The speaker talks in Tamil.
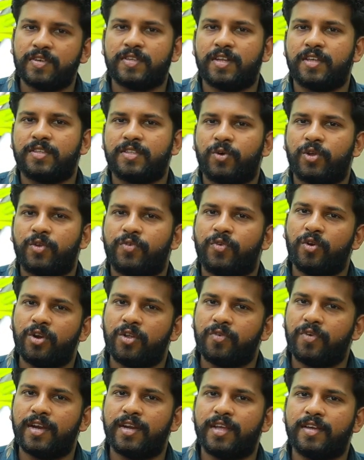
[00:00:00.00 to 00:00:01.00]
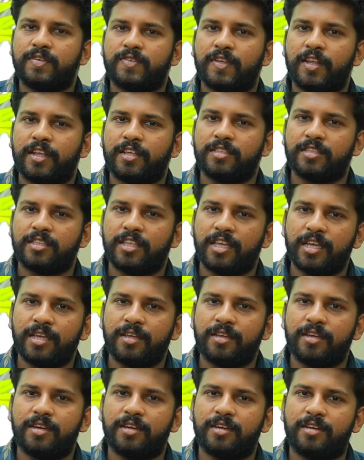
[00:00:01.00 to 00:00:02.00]
வயசுலேருந்தே ஒரு ஃபோர்ட்டி ஃபைவ் டேஸ்லேருந்தே
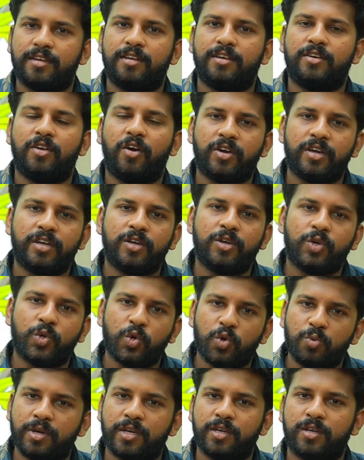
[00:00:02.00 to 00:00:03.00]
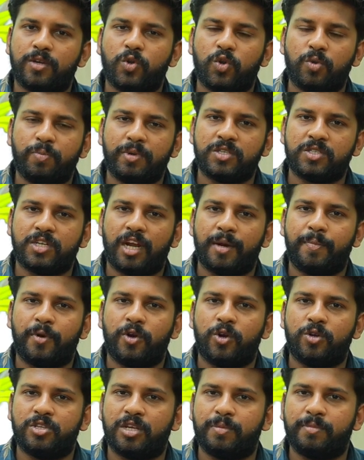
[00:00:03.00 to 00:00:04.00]
டாகுக்கு க்ரூம் க்ரூமிங் ஸ்டார்ட்
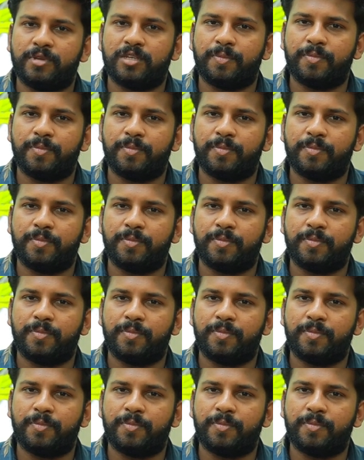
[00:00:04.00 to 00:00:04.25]
பண்ணணும் ஜெர்மன்